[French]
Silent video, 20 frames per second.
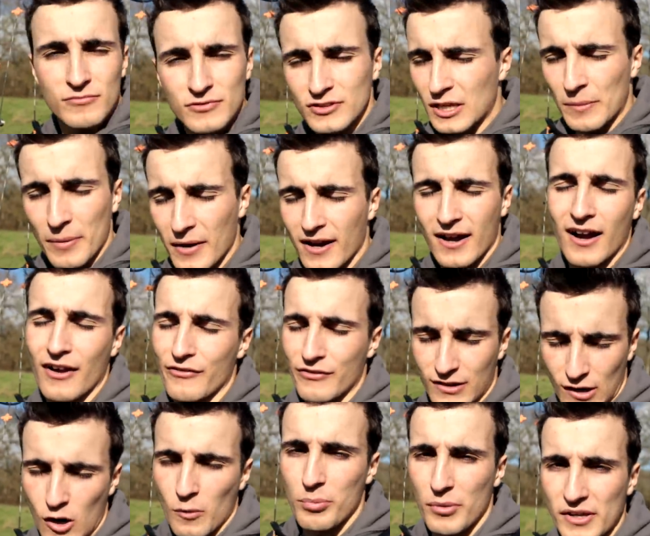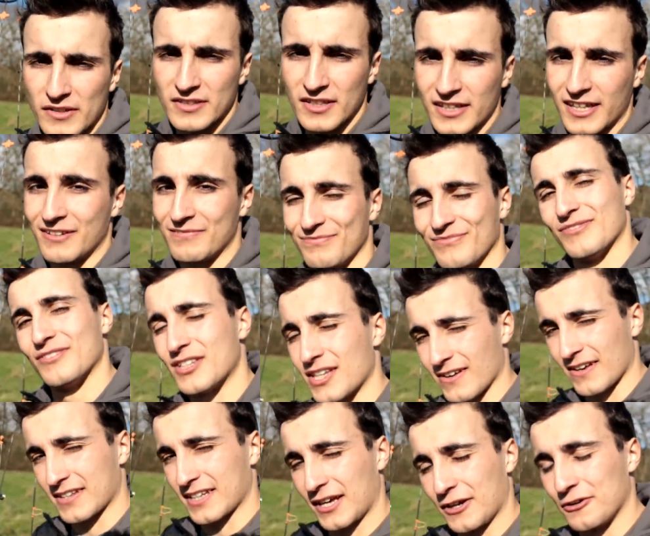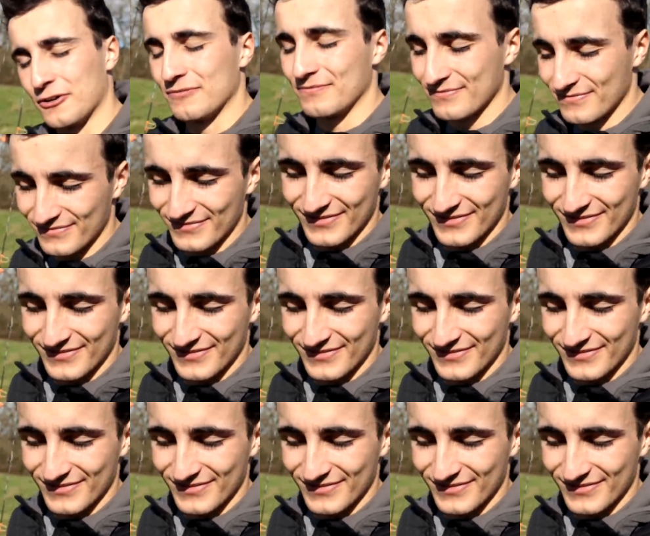c'est pas grave. Là, on peut essayer. Ça va être rigolo.